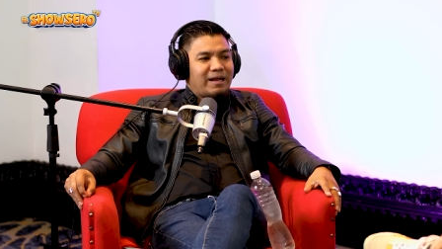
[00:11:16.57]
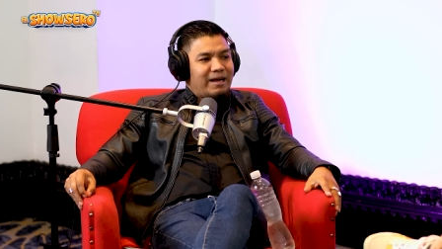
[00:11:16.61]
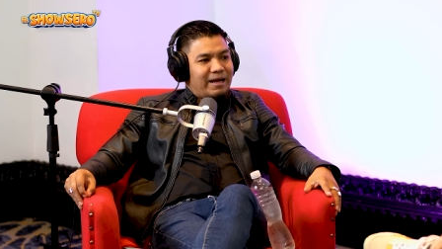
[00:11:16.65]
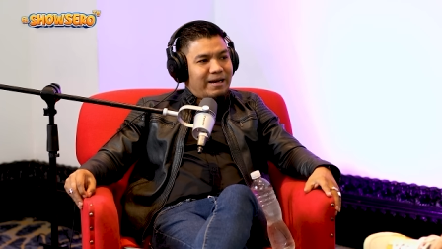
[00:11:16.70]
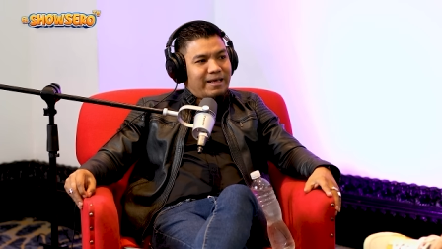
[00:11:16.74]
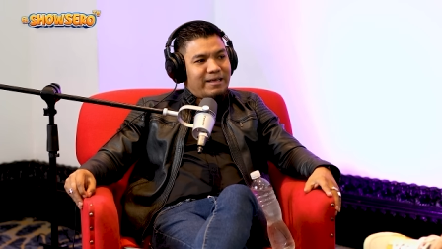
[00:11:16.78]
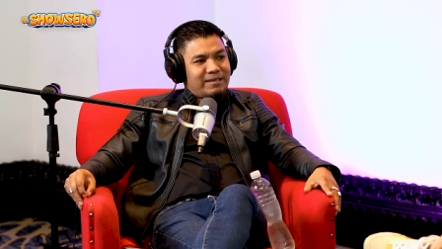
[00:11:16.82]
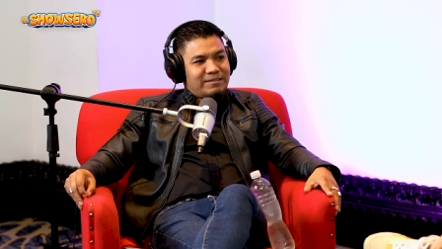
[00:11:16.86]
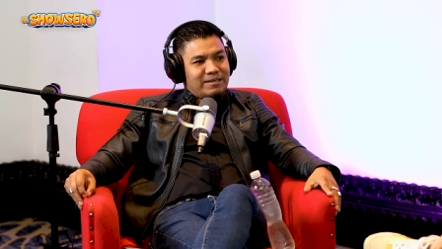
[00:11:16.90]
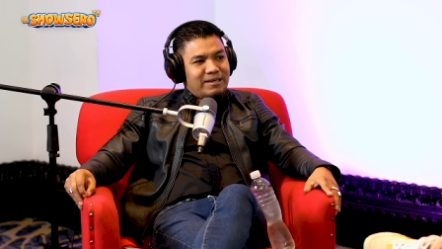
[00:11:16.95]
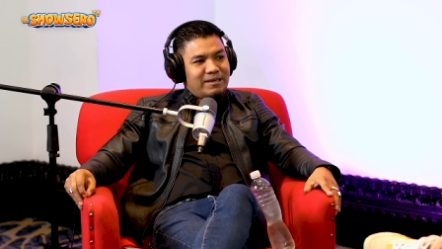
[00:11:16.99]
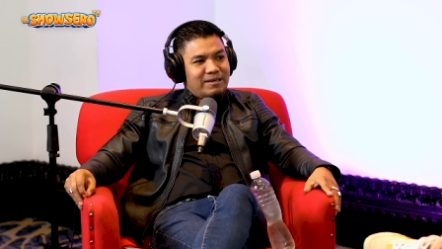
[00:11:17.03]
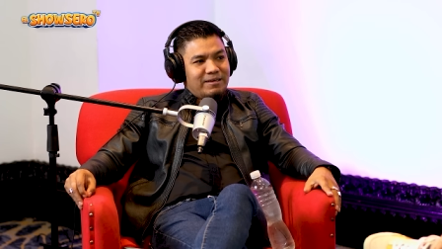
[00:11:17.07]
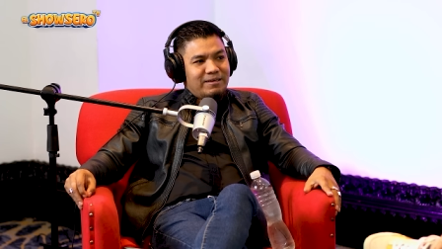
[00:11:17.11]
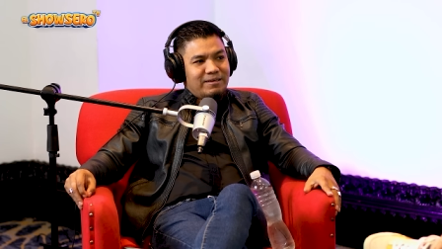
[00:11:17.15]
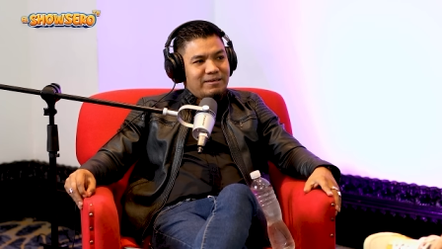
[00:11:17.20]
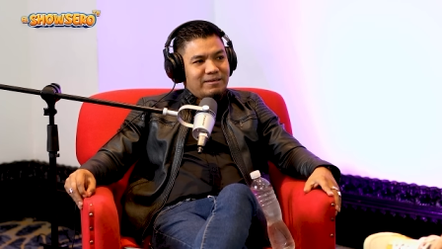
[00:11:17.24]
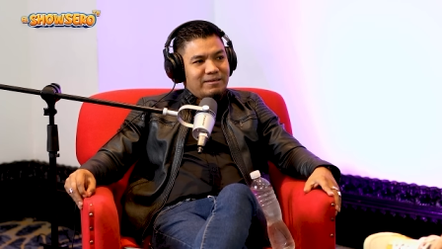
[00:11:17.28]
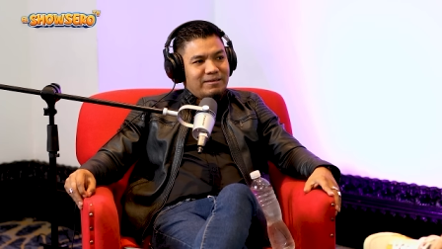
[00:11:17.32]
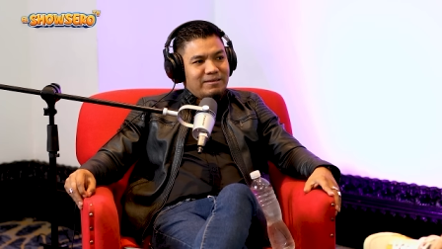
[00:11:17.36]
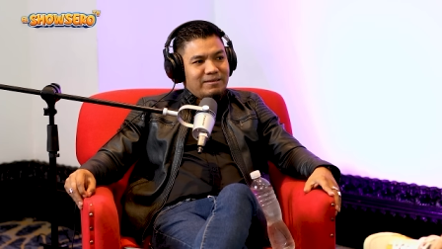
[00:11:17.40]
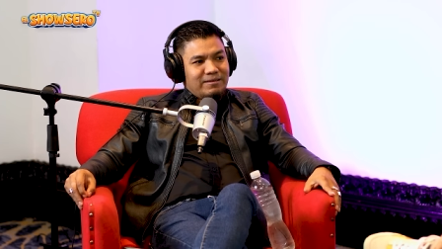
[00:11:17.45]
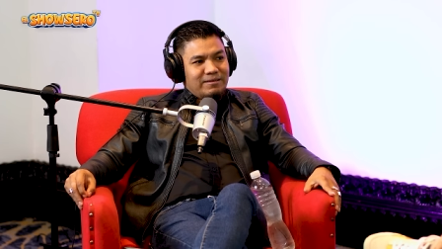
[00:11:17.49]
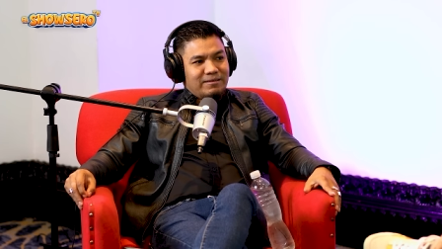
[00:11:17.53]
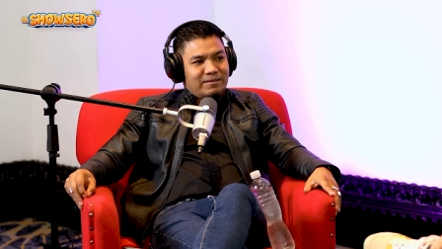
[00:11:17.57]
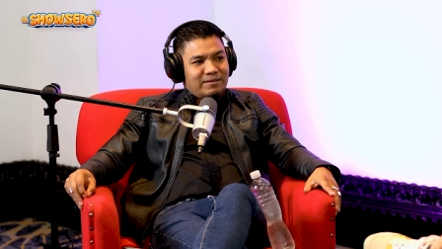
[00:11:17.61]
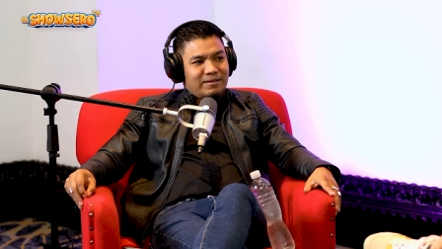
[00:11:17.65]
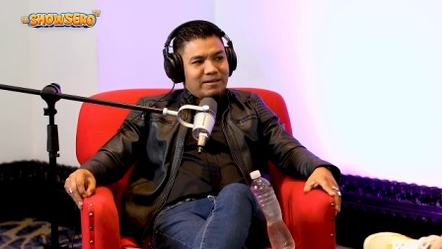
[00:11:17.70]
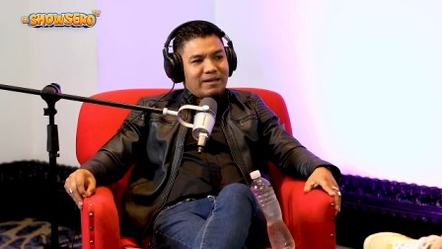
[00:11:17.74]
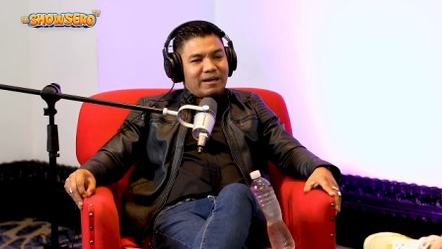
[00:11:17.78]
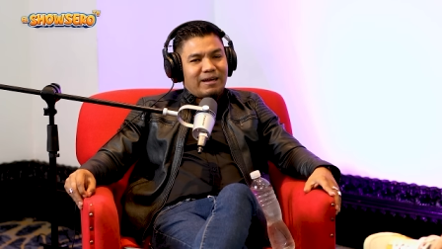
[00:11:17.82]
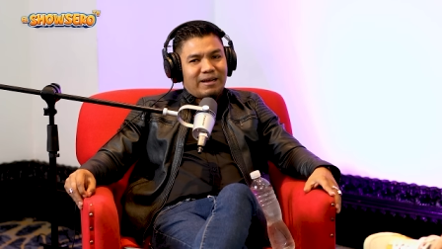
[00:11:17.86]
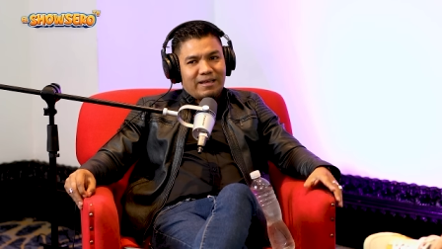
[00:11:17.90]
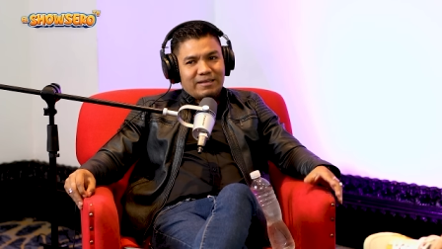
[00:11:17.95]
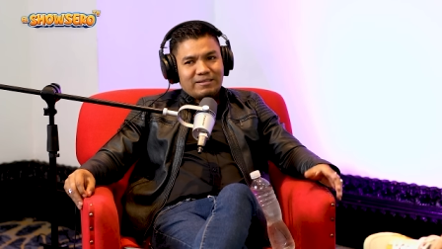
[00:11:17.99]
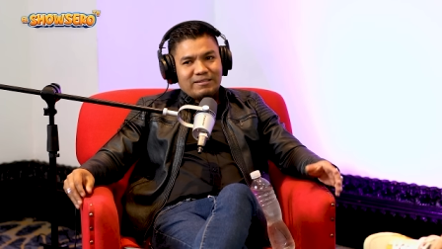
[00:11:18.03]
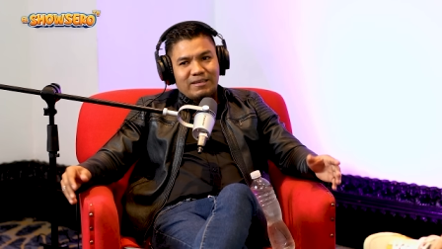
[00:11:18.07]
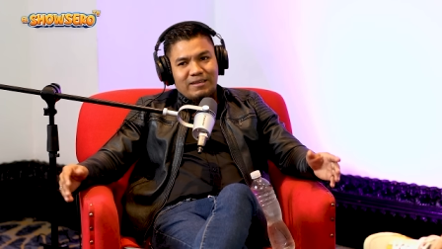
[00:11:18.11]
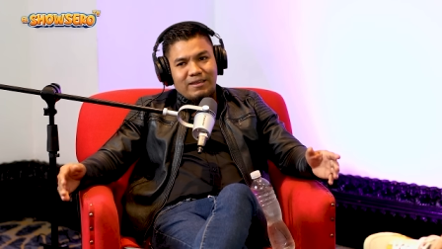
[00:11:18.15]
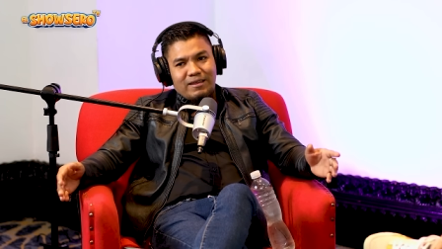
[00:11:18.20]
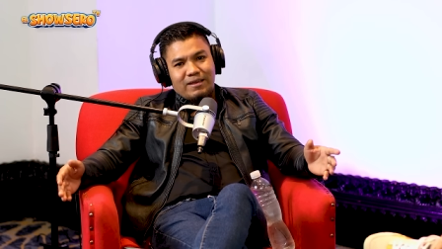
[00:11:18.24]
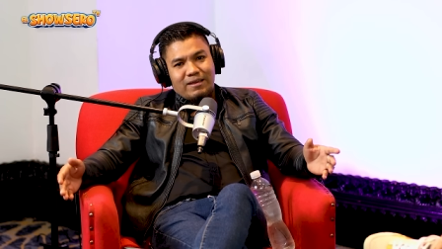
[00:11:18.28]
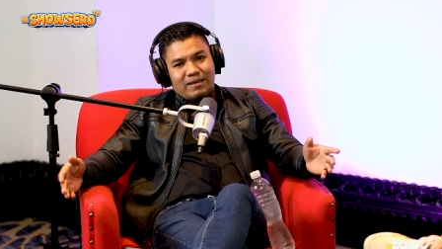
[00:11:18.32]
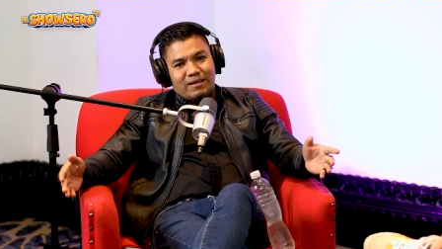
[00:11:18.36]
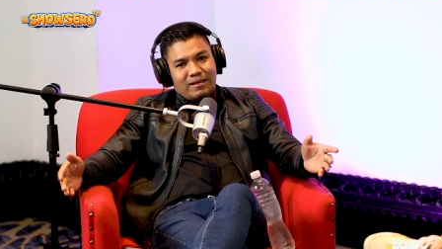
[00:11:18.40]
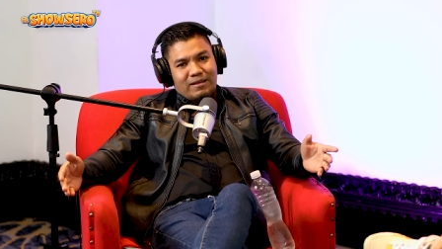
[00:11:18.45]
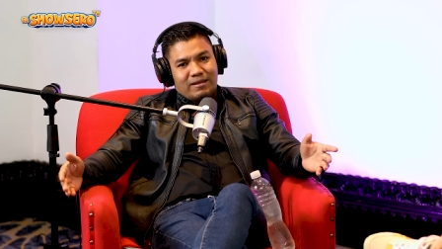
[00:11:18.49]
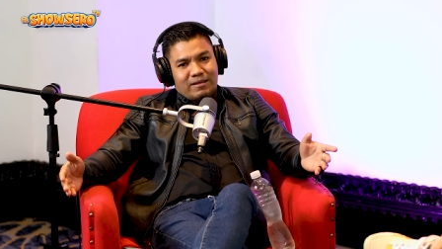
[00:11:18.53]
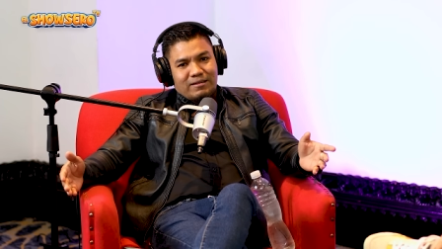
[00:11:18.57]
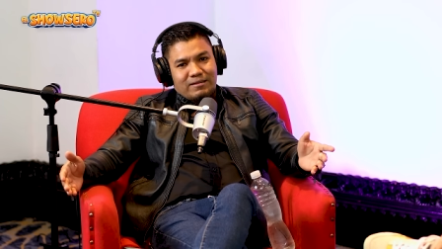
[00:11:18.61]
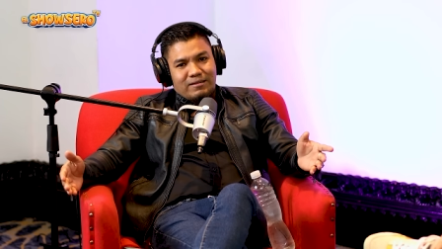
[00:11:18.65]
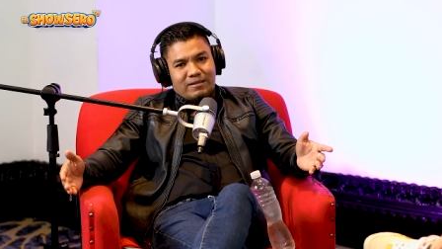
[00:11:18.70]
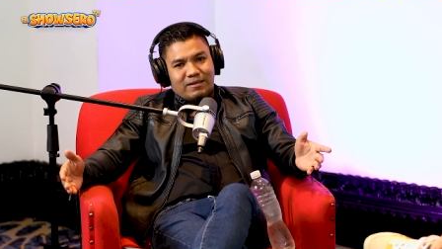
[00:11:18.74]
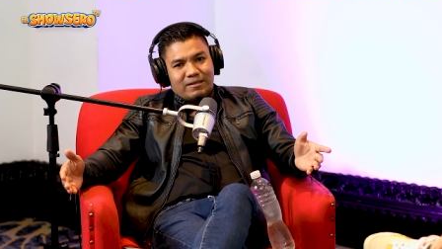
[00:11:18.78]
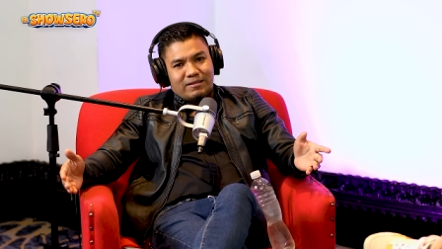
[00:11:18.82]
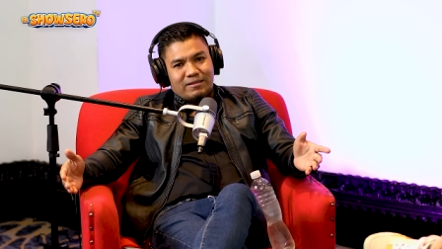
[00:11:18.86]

carece carece de,